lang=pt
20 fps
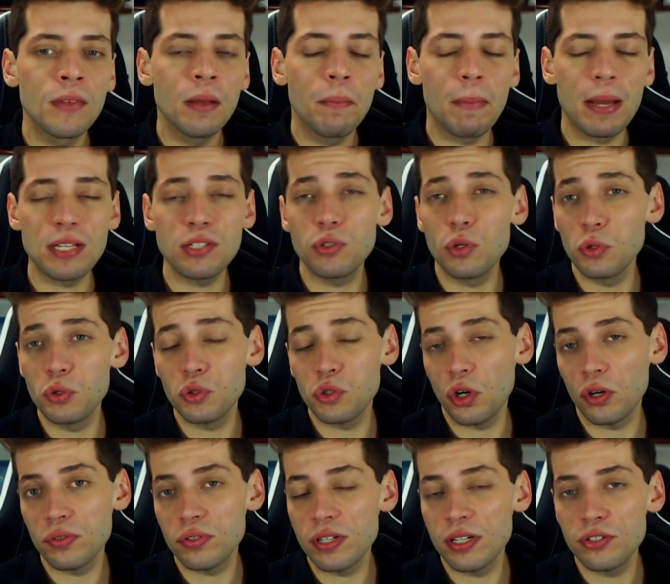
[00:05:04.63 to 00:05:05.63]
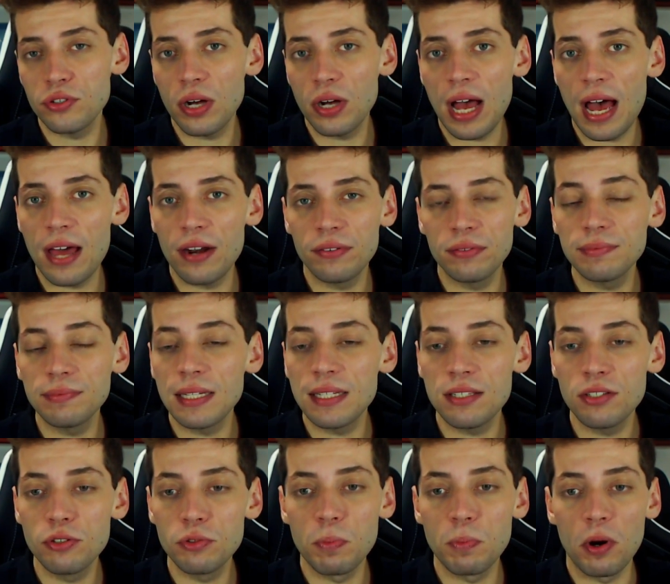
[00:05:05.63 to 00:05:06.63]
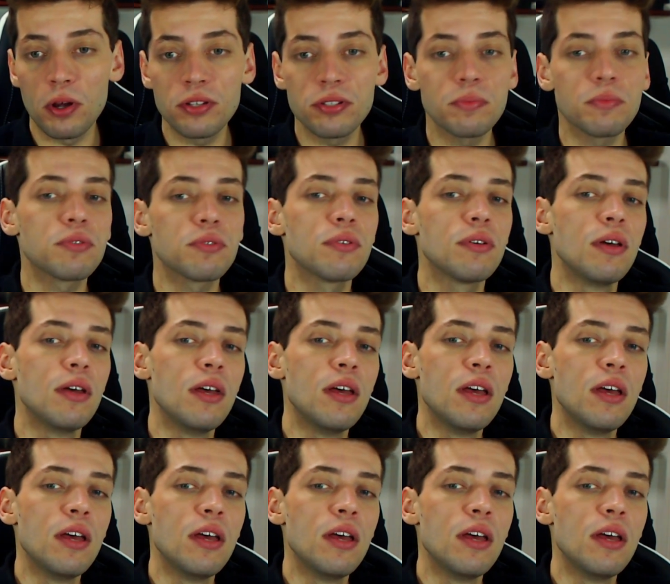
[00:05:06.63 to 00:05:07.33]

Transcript: Mas todos os jogos que eles jogaram têm sido os próximos.